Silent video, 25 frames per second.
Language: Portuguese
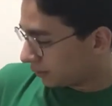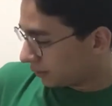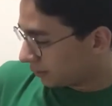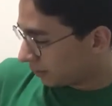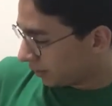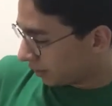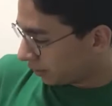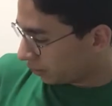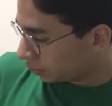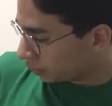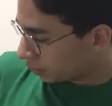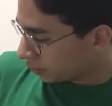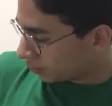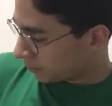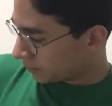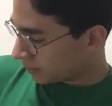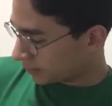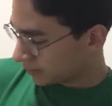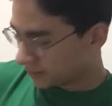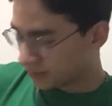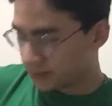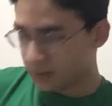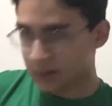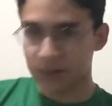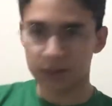praticou
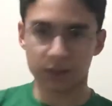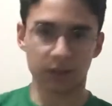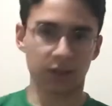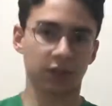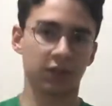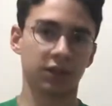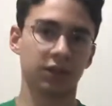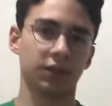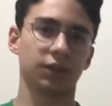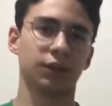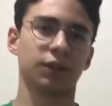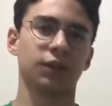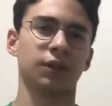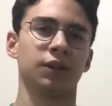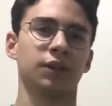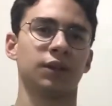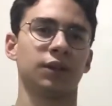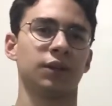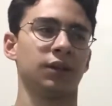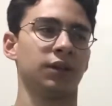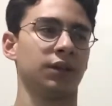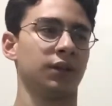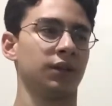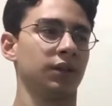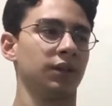bastante
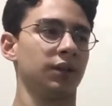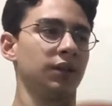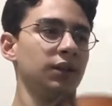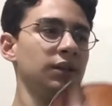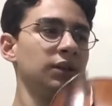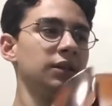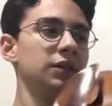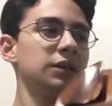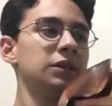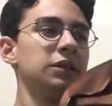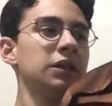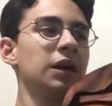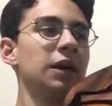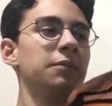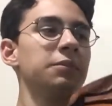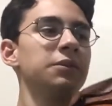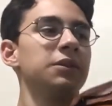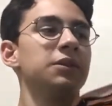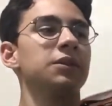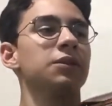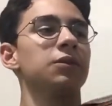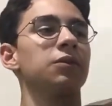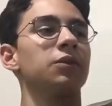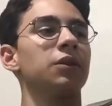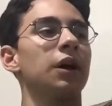e sabe
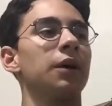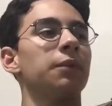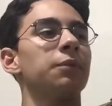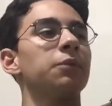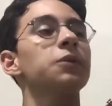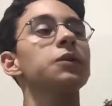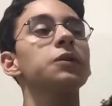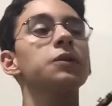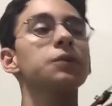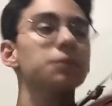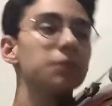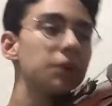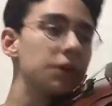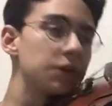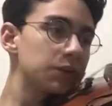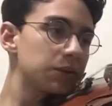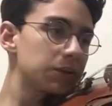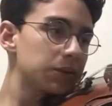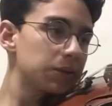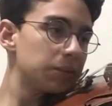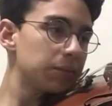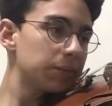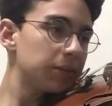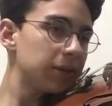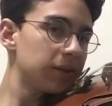segurar muito bem o
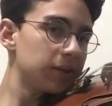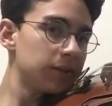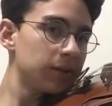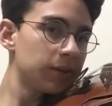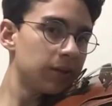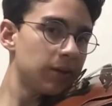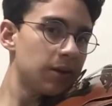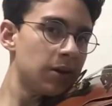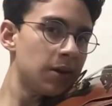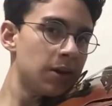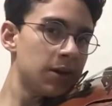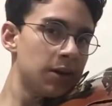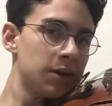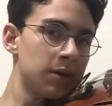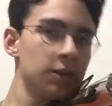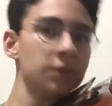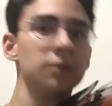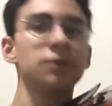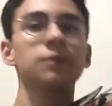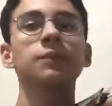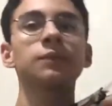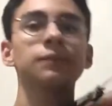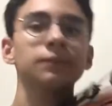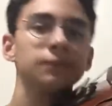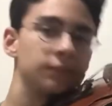instrumento agora,
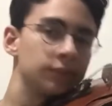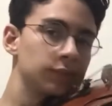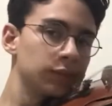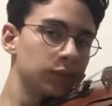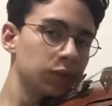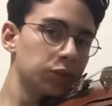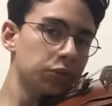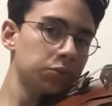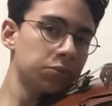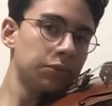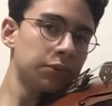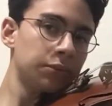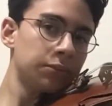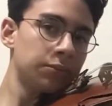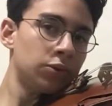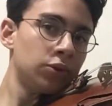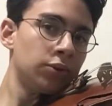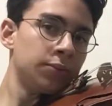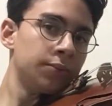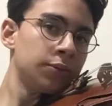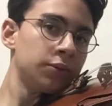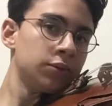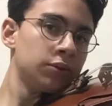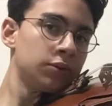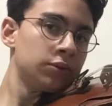com uma boa
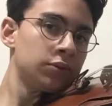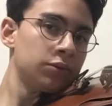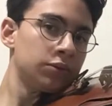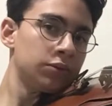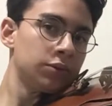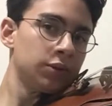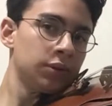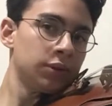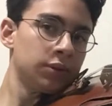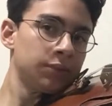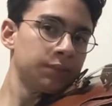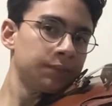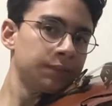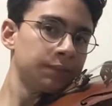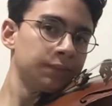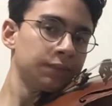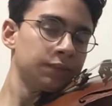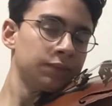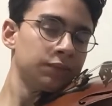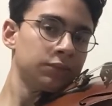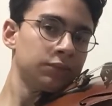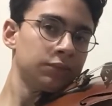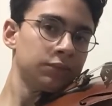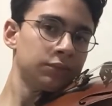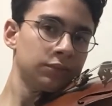postura,
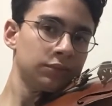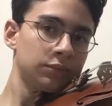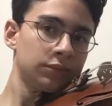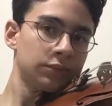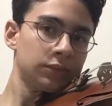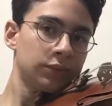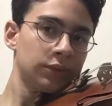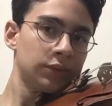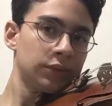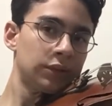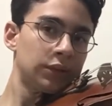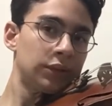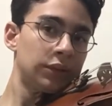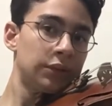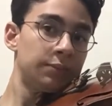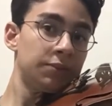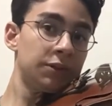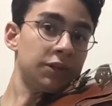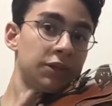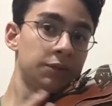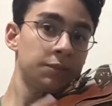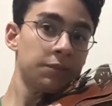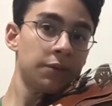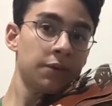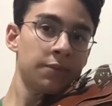e
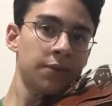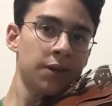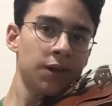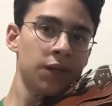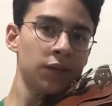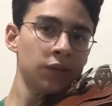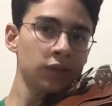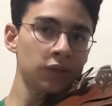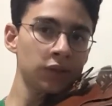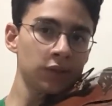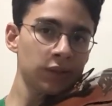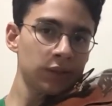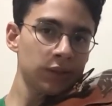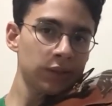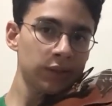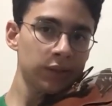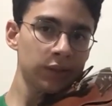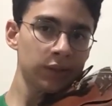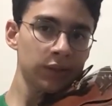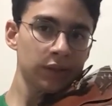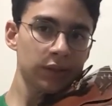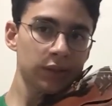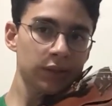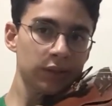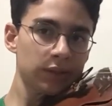principalmente
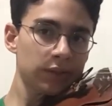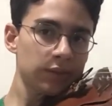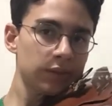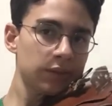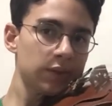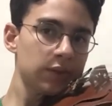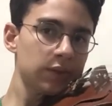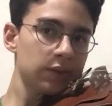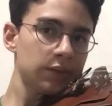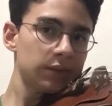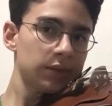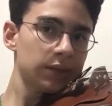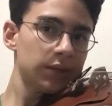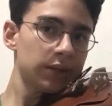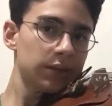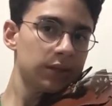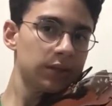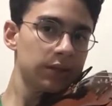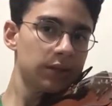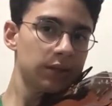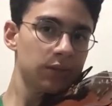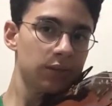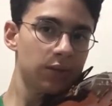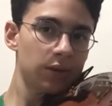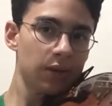se você consegue
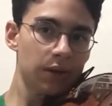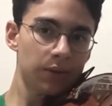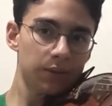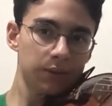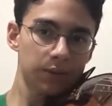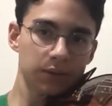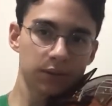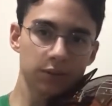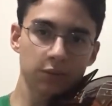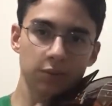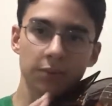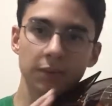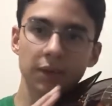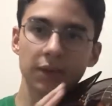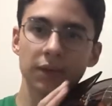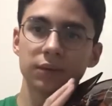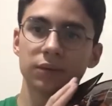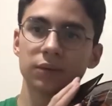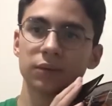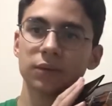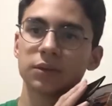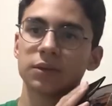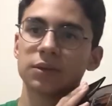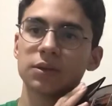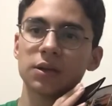segurar o
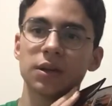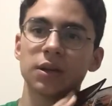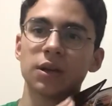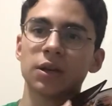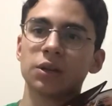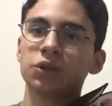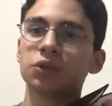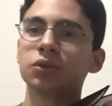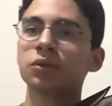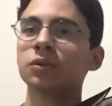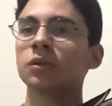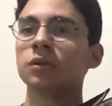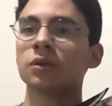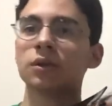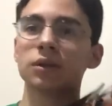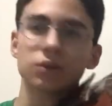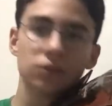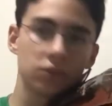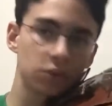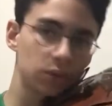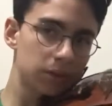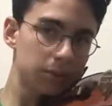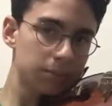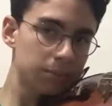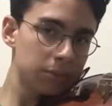instrumento sem a ajuda das
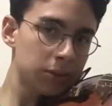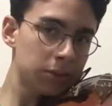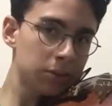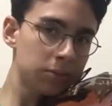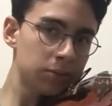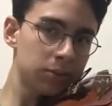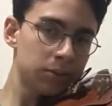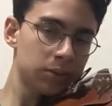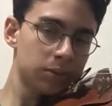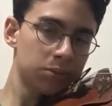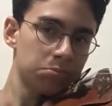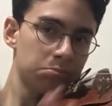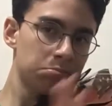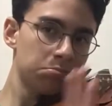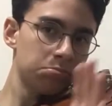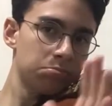suas mãos,